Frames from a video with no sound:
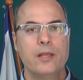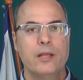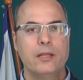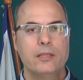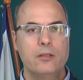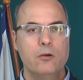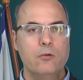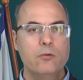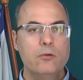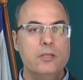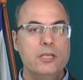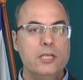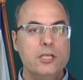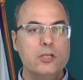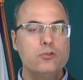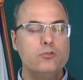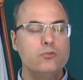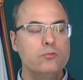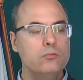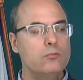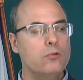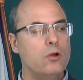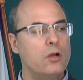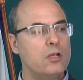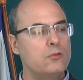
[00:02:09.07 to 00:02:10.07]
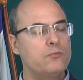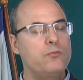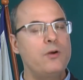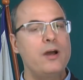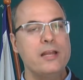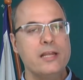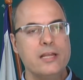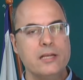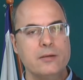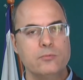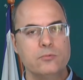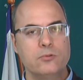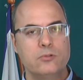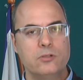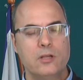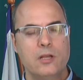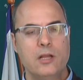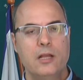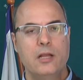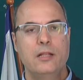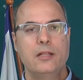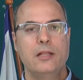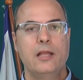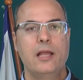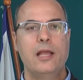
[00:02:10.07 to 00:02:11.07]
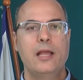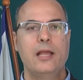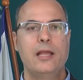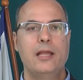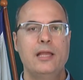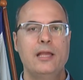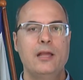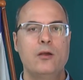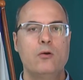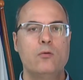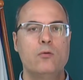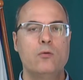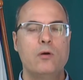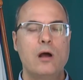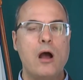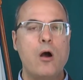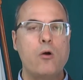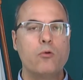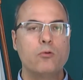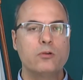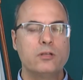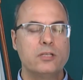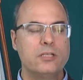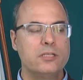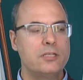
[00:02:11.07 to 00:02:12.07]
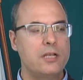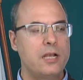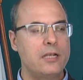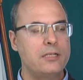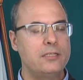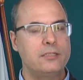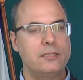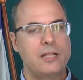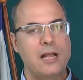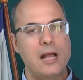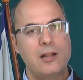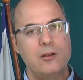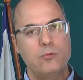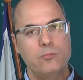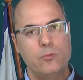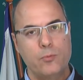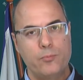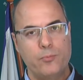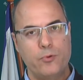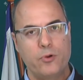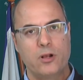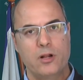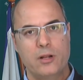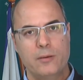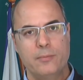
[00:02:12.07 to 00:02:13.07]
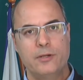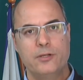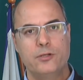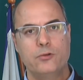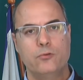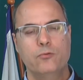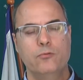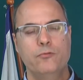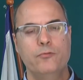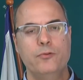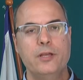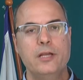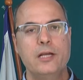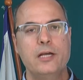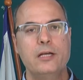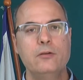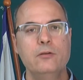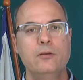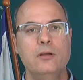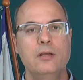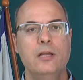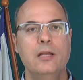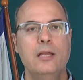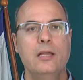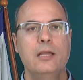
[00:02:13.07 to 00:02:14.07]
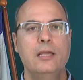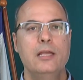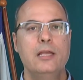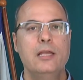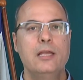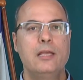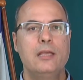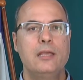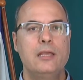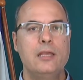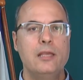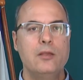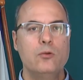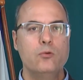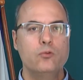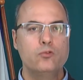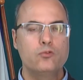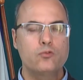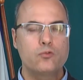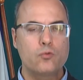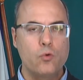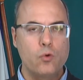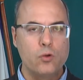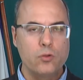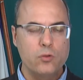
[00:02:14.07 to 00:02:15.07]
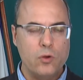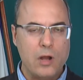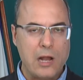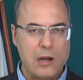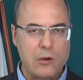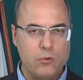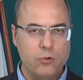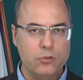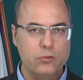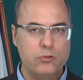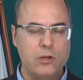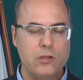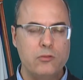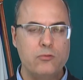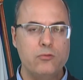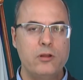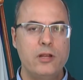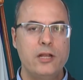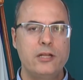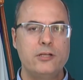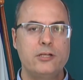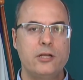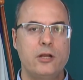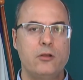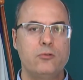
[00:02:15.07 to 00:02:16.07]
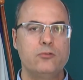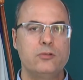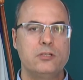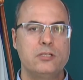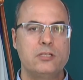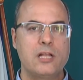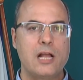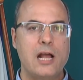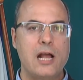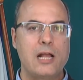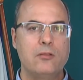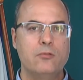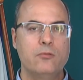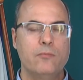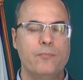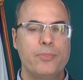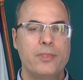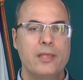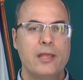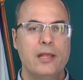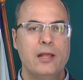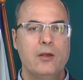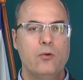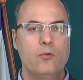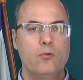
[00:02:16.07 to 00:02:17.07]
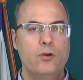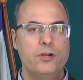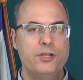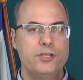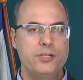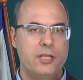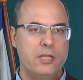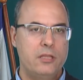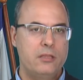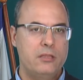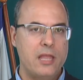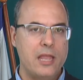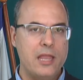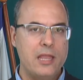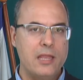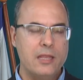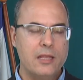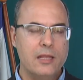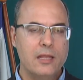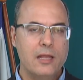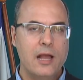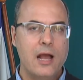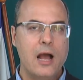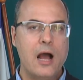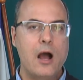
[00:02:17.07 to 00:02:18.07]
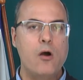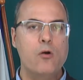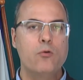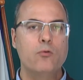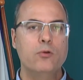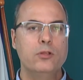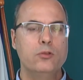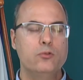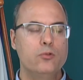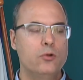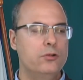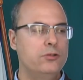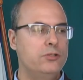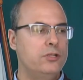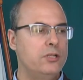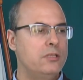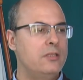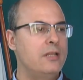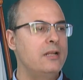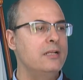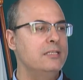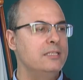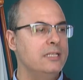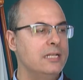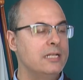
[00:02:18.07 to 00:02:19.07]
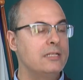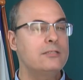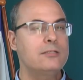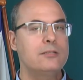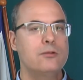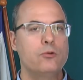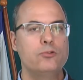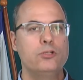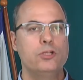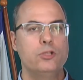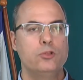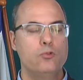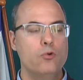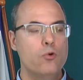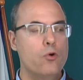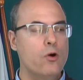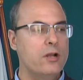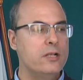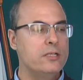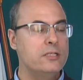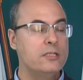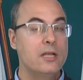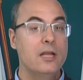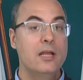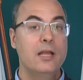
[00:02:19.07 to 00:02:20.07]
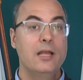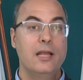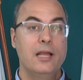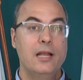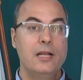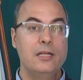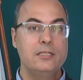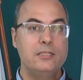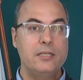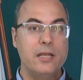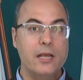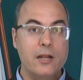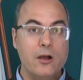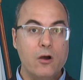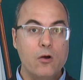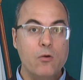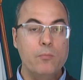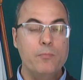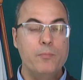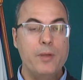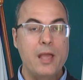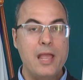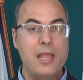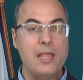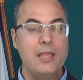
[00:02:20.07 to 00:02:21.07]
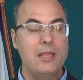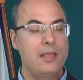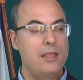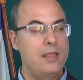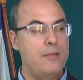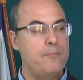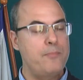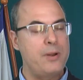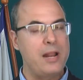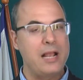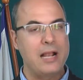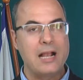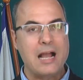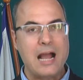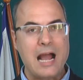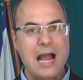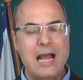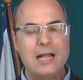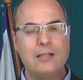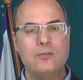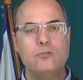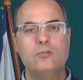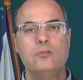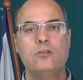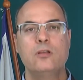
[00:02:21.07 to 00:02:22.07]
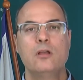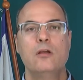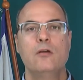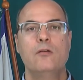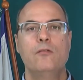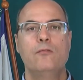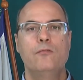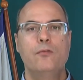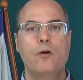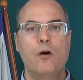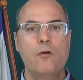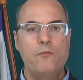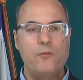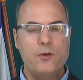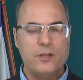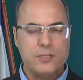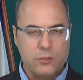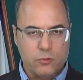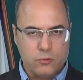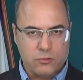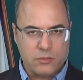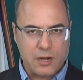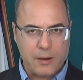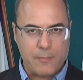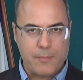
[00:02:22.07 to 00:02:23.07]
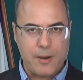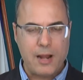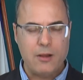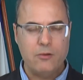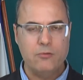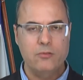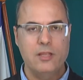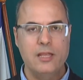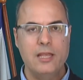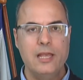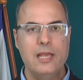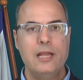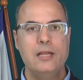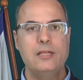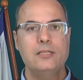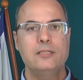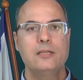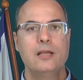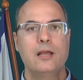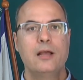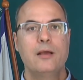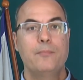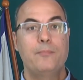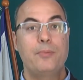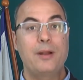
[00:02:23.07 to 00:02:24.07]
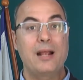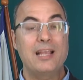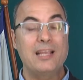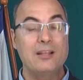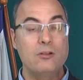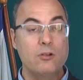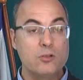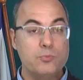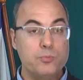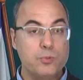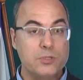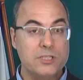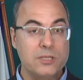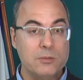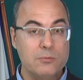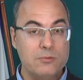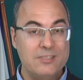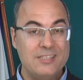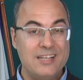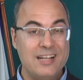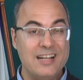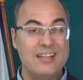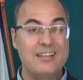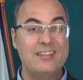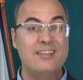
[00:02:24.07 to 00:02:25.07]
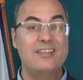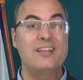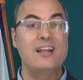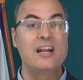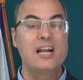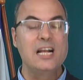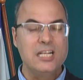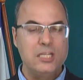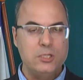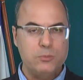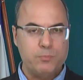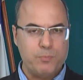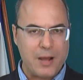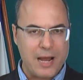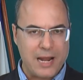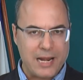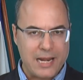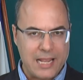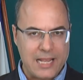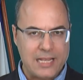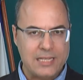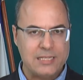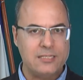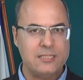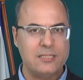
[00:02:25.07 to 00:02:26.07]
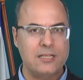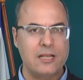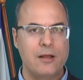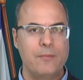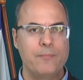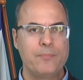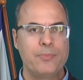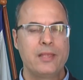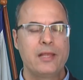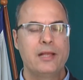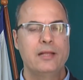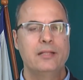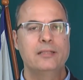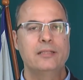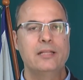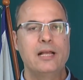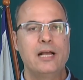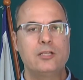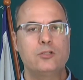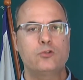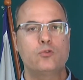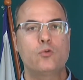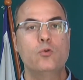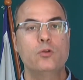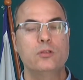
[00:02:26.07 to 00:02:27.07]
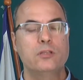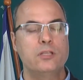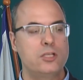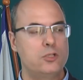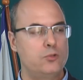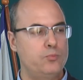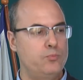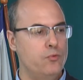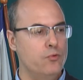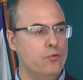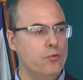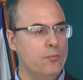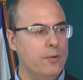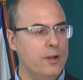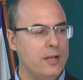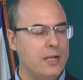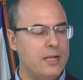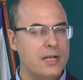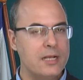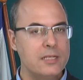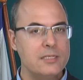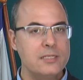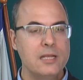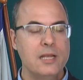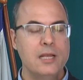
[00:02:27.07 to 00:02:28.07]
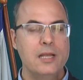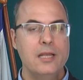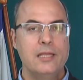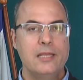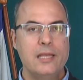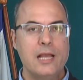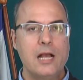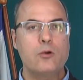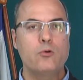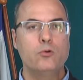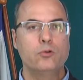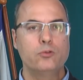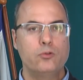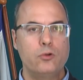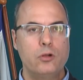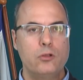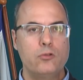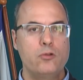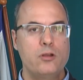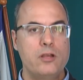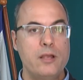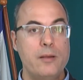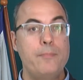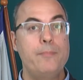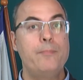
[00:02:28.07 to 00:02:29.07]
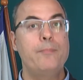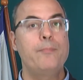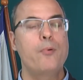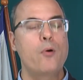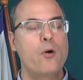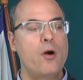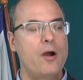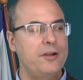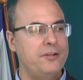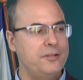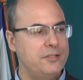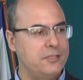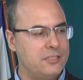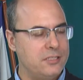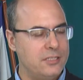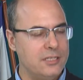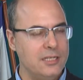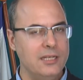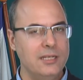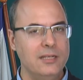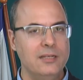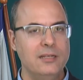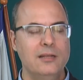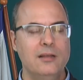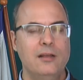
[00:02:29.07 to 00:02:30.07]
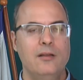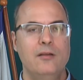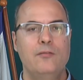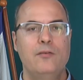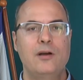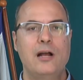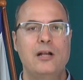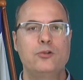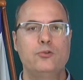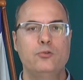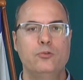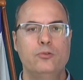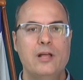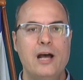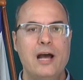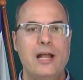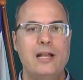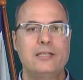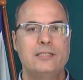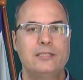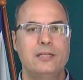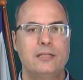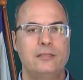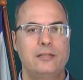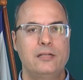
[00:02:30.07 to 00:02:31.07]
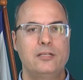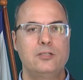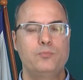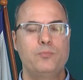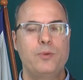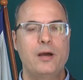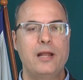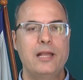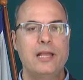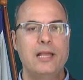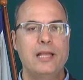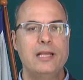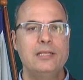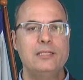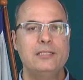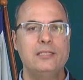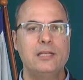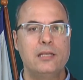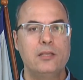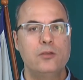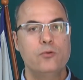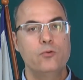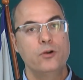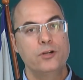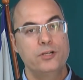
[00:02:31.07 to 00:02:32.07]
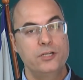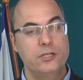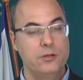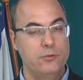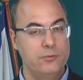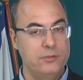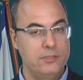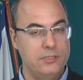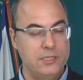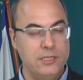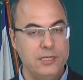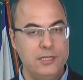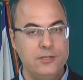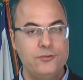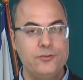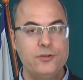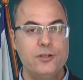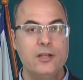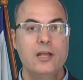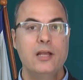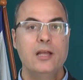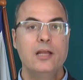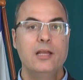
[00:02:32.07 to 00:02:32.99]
Então, isso nós faremos. Né? É um, algo que já está no meu programa de governo, e que os, a Controladoria Geral do Estado, hoje que tem algo em torno de 300 auditores, eles serão bem empregados, vão fazer o trabalho deles para que nós possamos ter transparência nas contas públicas e a controladoria pode sim ajudar nessa transparência que hoje não existe.